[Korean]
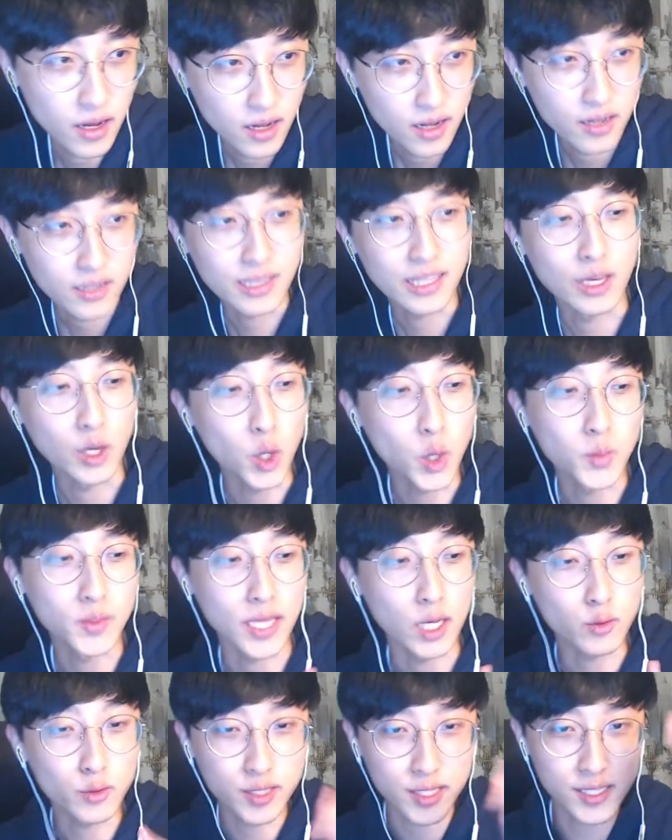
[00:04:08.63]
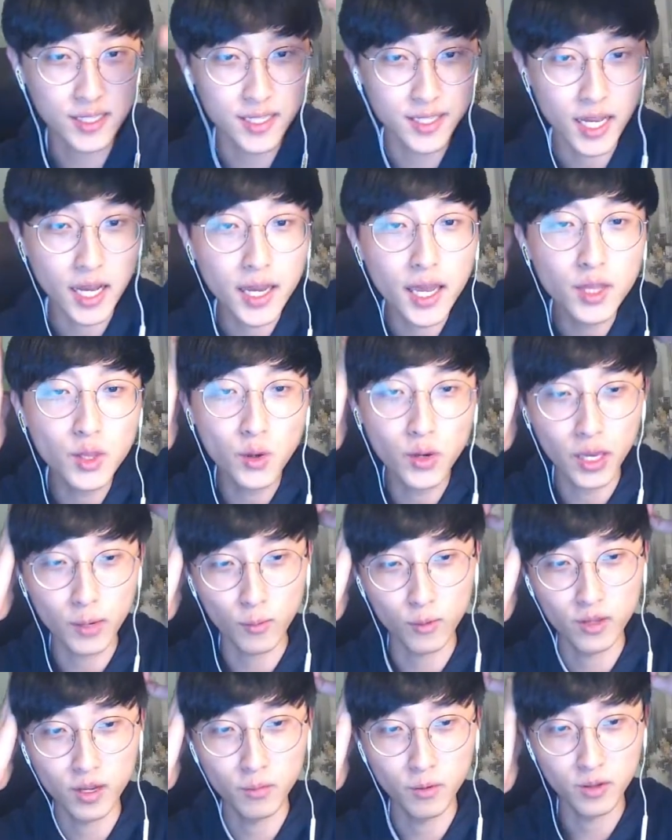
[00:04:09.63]
근데 여러분 나도 진짜 착했던 게
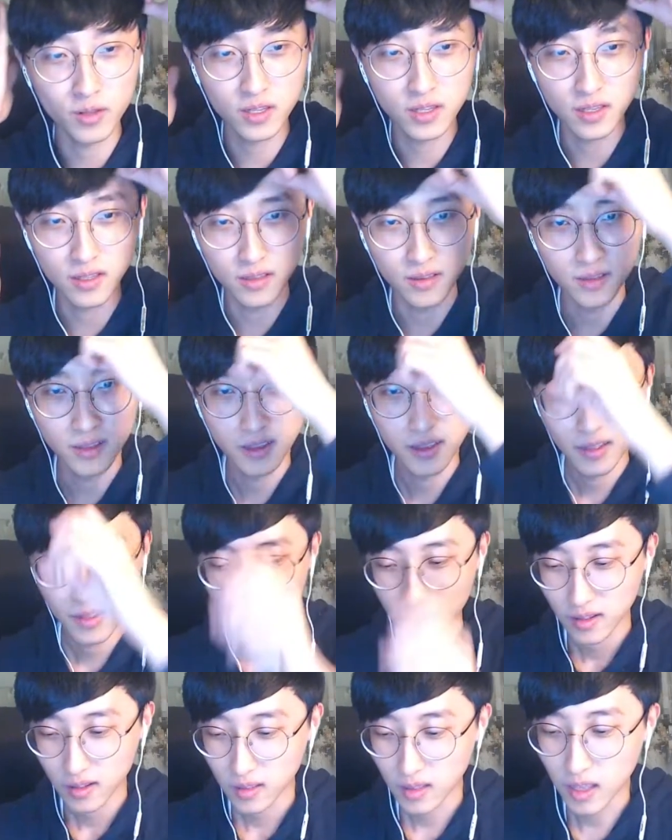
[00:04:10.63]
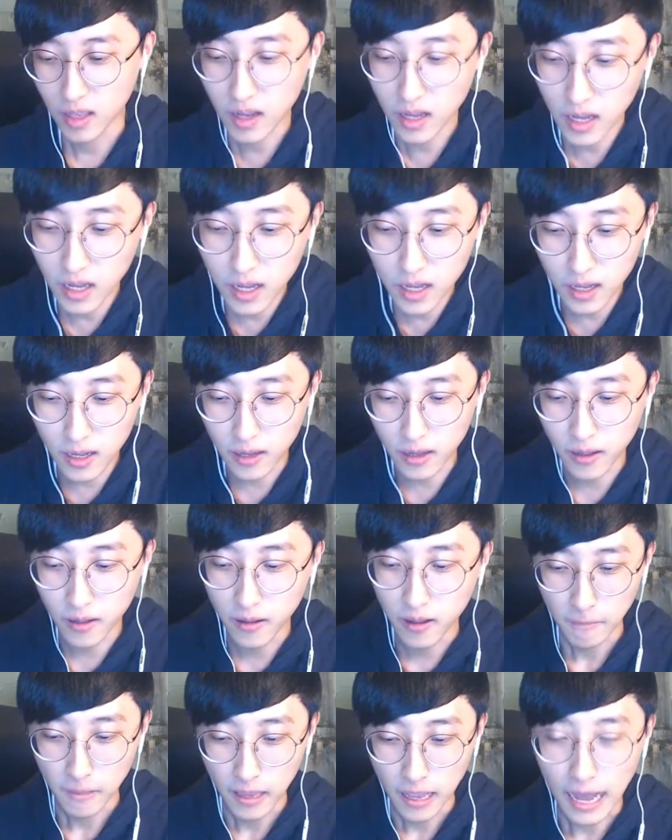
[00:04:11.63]
뭐냐면은 내가
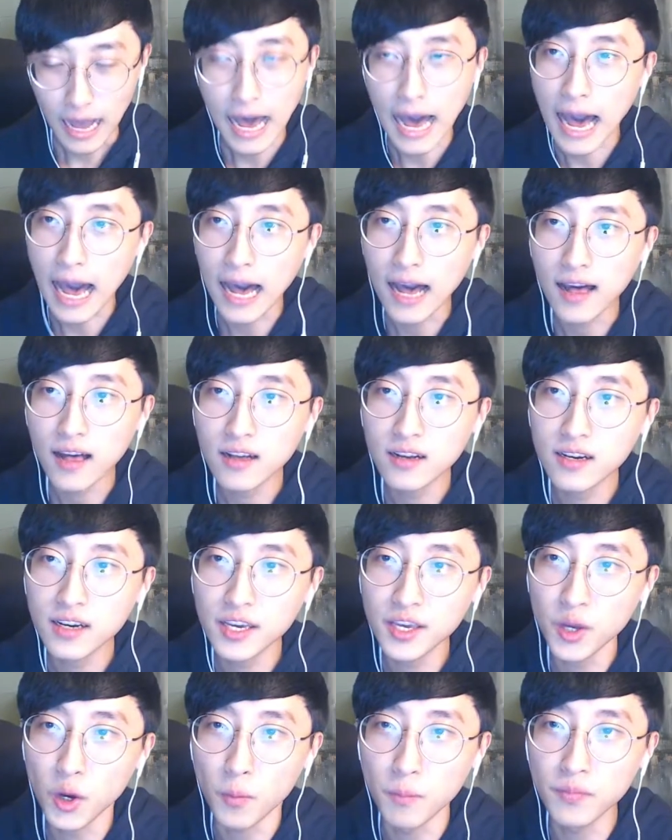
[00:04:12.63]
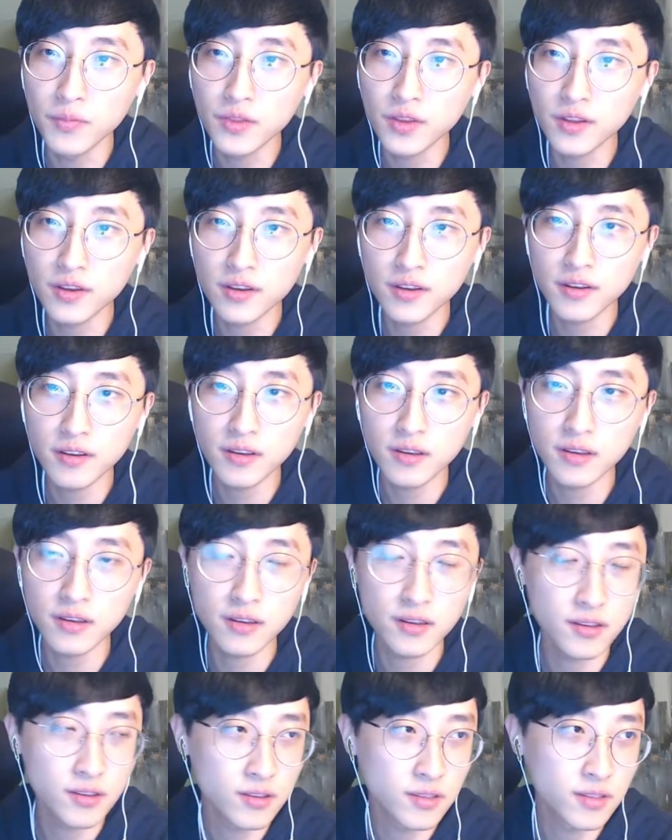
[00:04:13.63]
악의
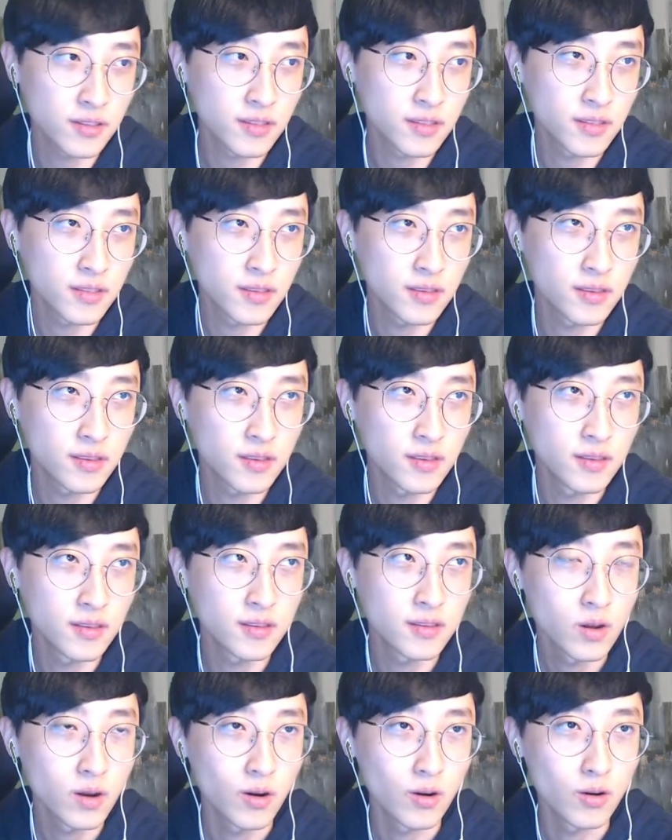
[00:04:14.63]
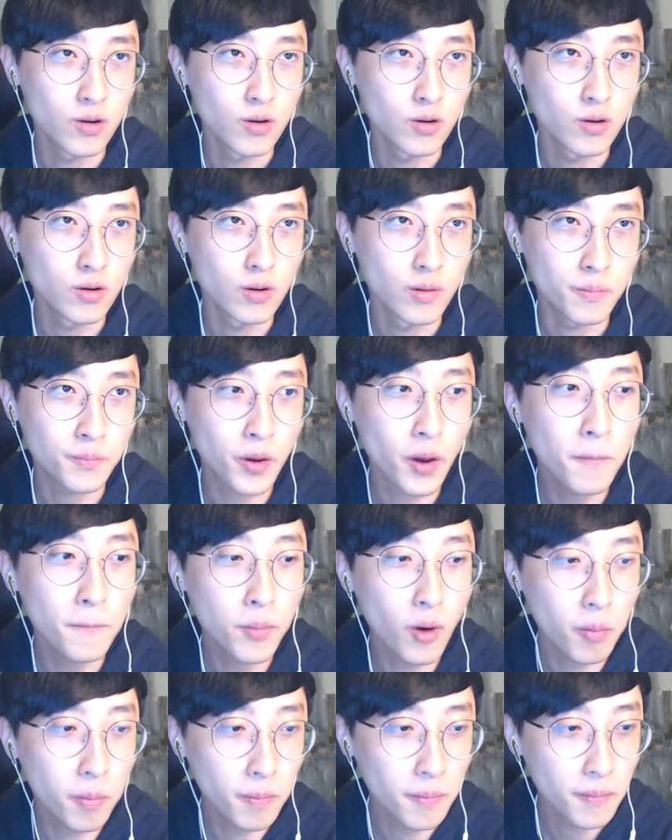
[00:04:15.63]
없는 어
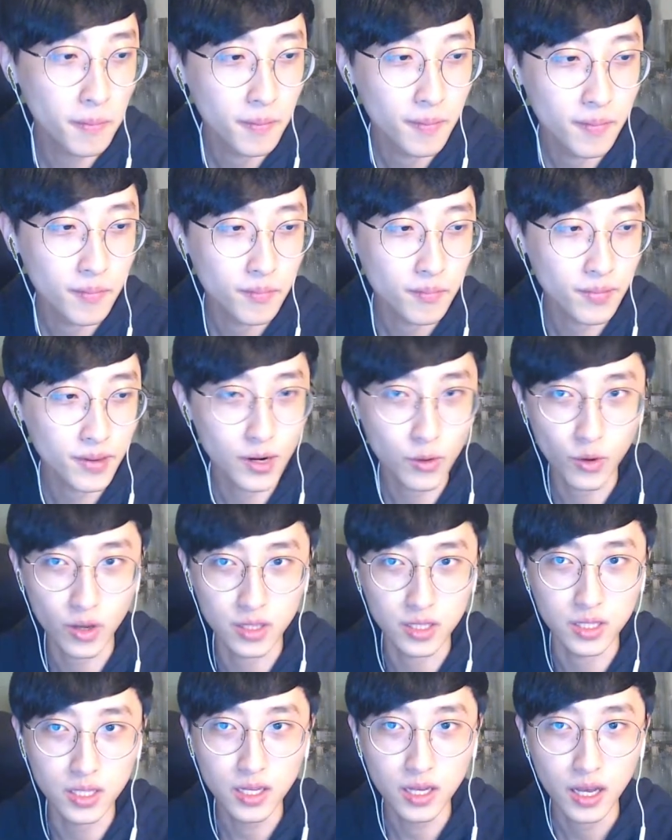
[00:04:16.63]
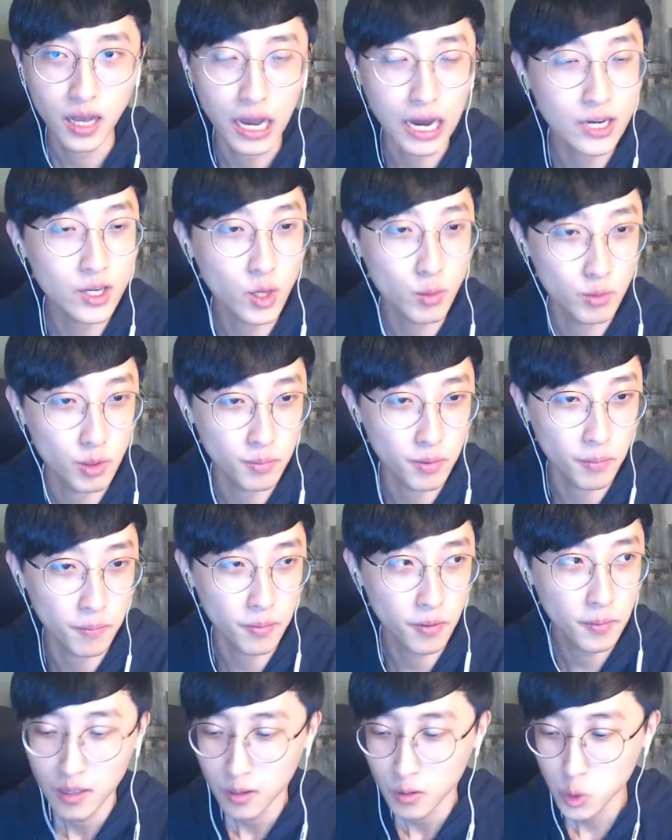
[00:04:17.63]
편법 뭐라고 해야 되나? 아기 없는
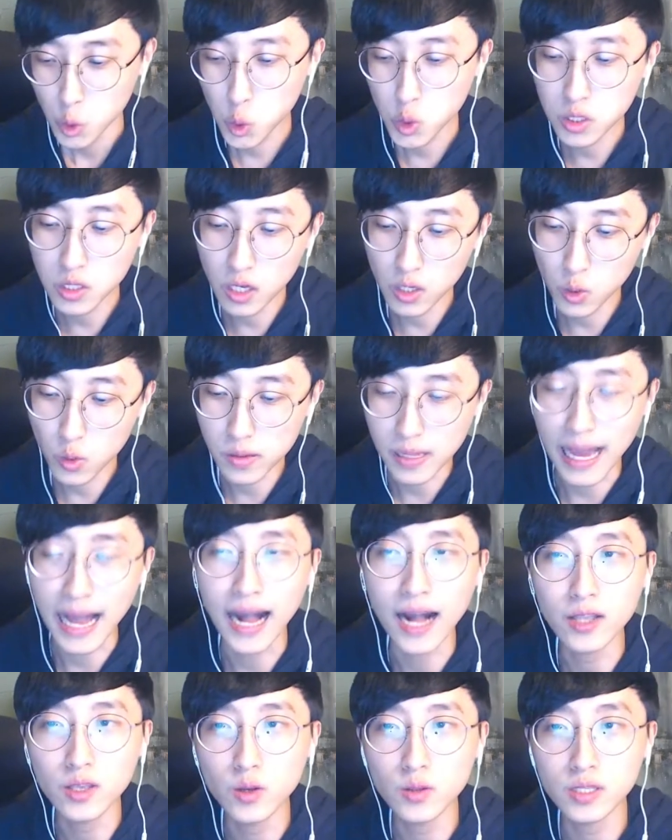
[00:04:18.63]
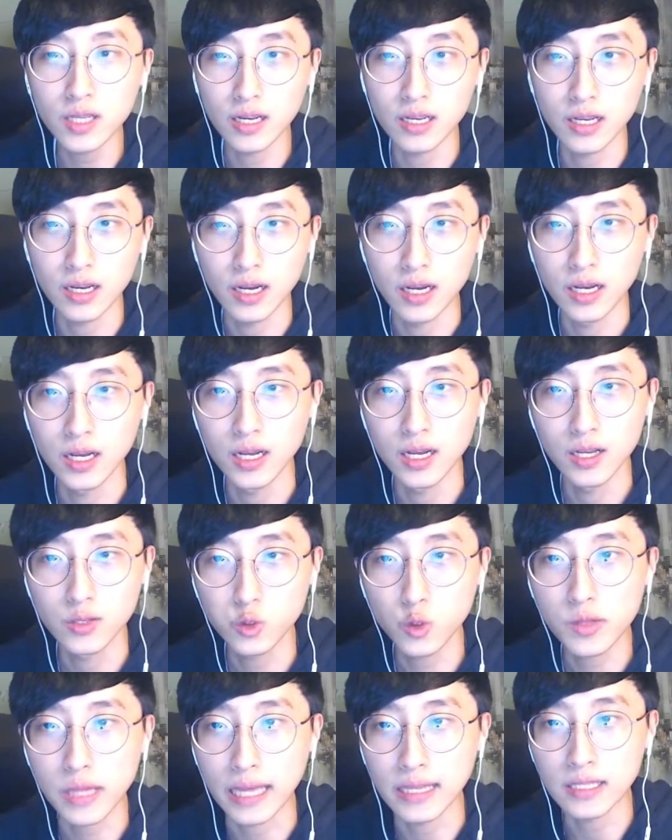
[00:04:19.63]
편법? 초등학교 4학년짜리가
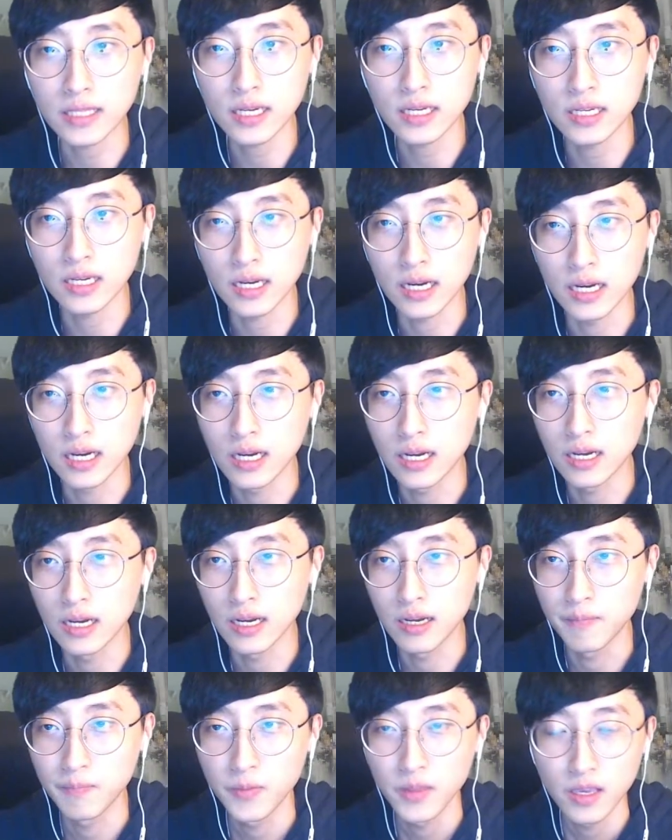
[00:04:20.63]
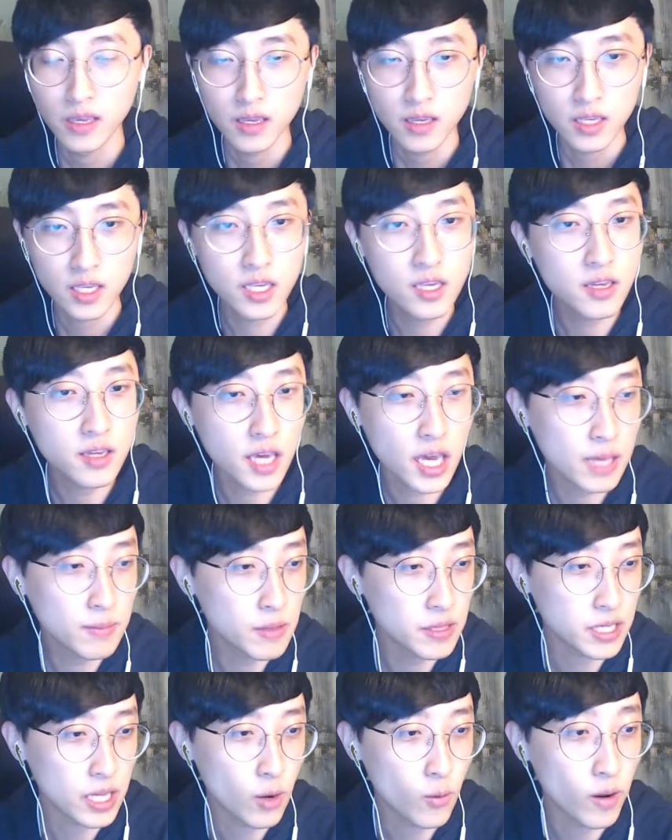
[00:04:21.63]
초4짜리가 인게임의
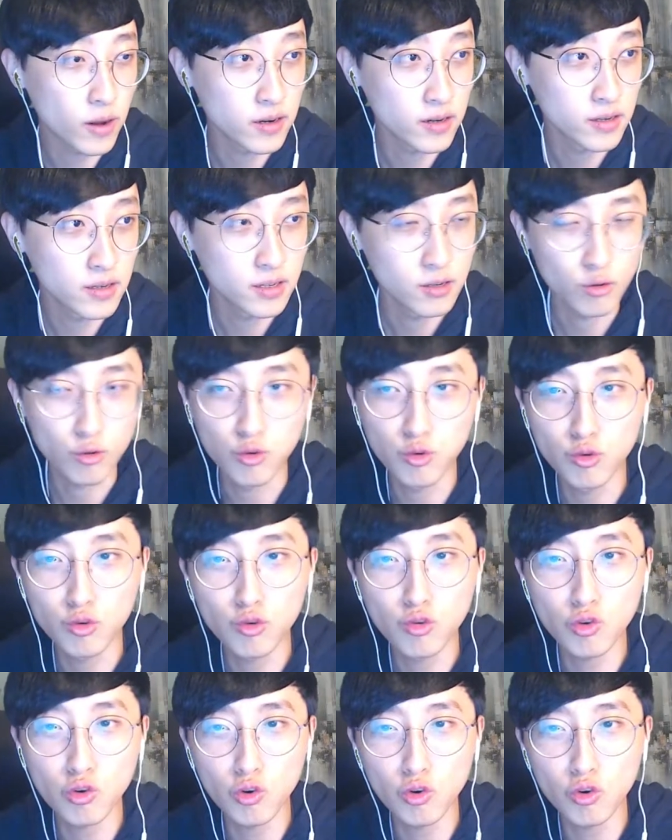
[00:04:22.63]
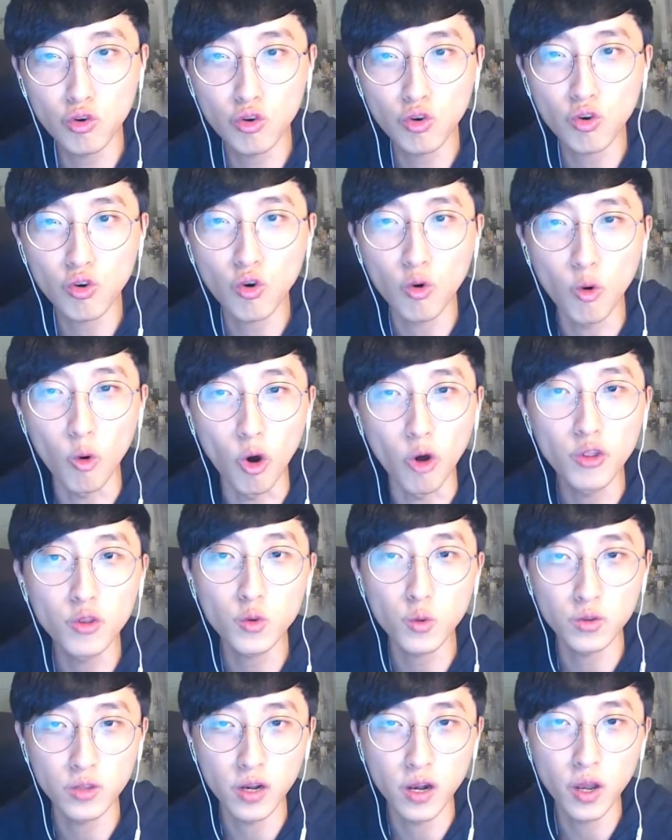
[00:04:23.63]
재화를
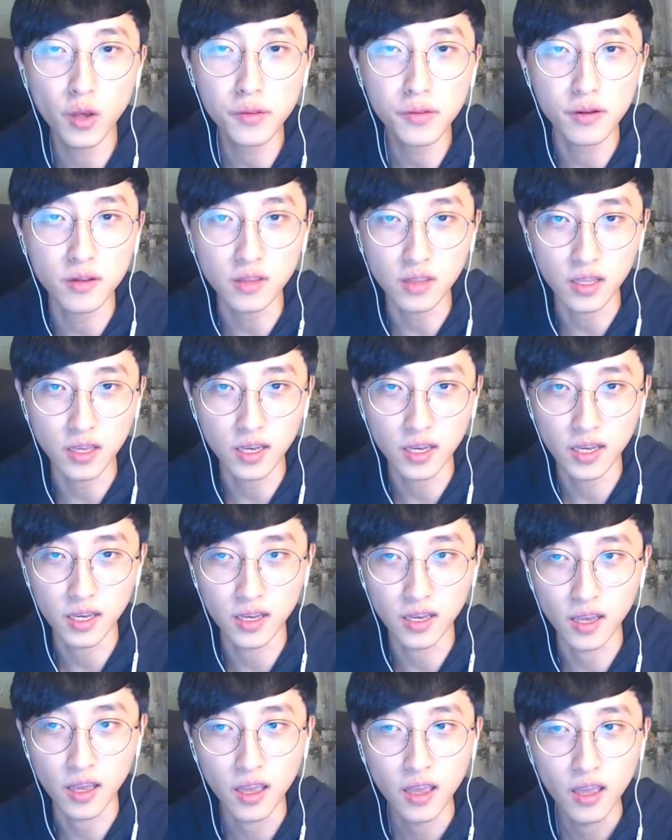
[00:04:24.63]
999999원으로 늘렸을 때